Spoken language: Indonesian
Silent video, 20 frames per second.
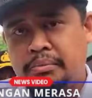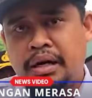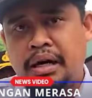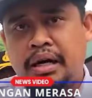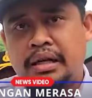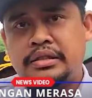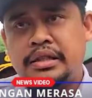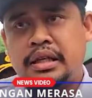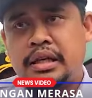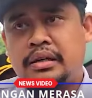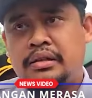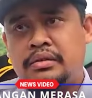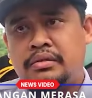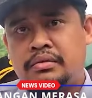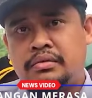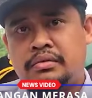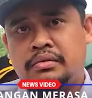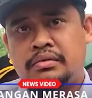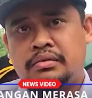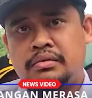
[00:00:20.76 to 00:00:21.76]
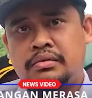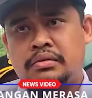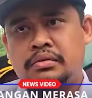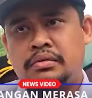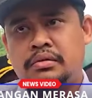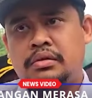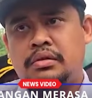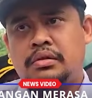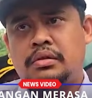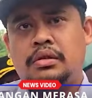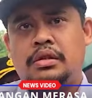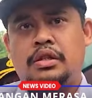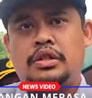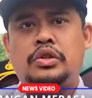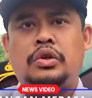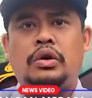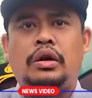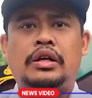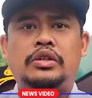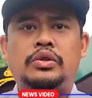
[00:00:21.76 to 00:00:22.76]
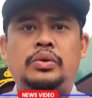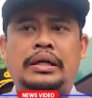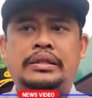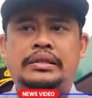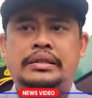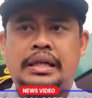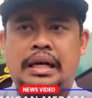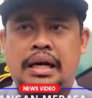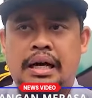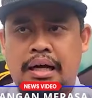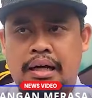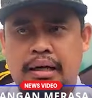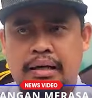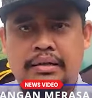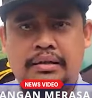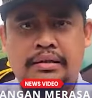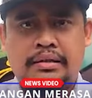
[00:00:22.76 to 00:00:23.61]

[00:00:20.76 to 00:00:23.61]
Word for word: mengajar di sekolah swasta